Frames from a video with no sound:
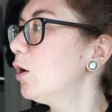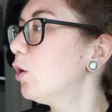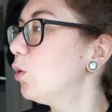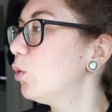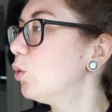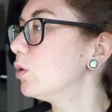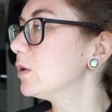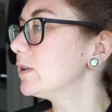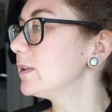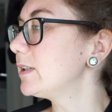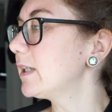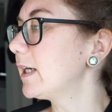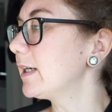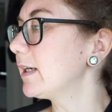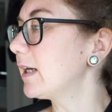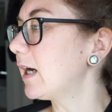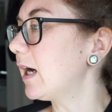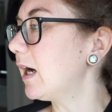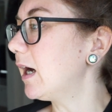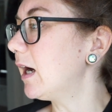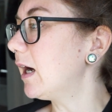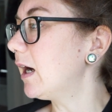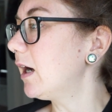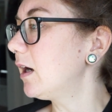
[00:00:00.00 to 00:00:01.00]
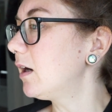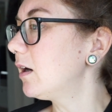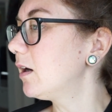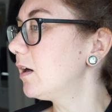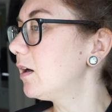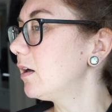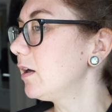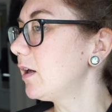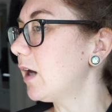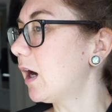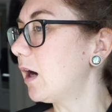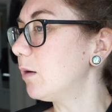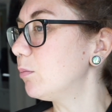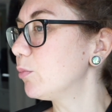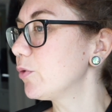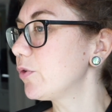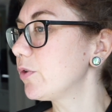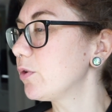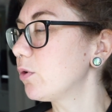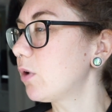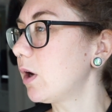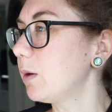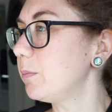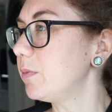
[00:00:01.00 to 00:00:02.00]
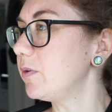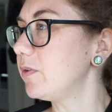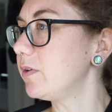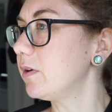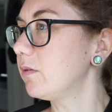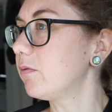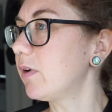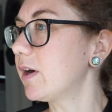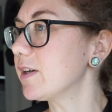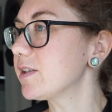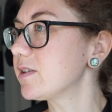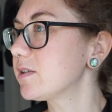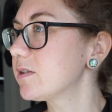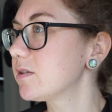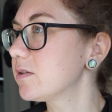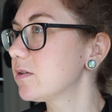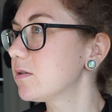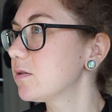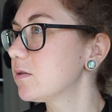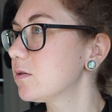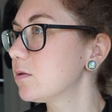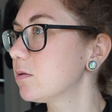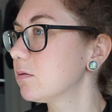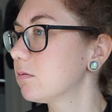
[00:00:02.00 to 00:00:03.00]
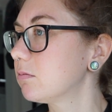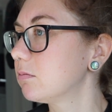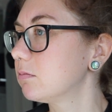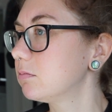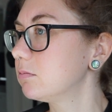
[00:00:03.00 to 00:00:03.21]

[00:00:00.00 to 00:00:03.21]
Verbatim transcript: Und danach, ja, muss ich noch ein bisschen was